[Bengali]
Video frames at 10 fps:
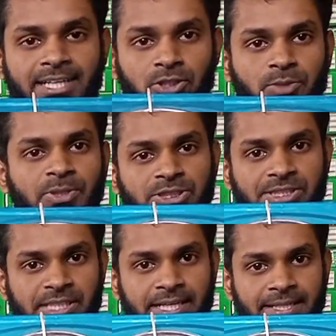আঠারোশো
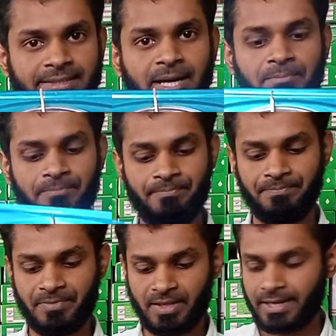পঞ্চাশ টাকা এটার দাম
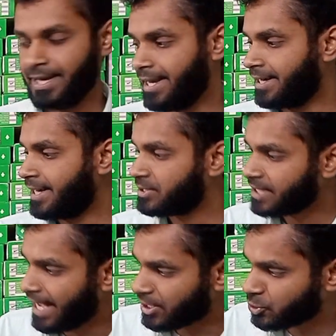এটা
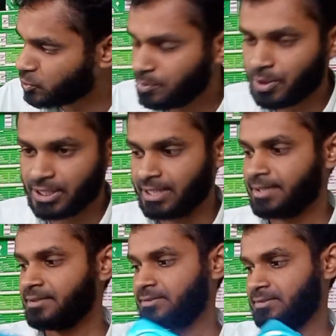হচ্ছে একশো দুই
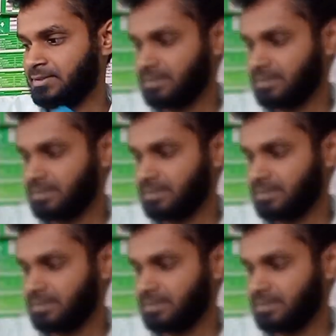মডেলের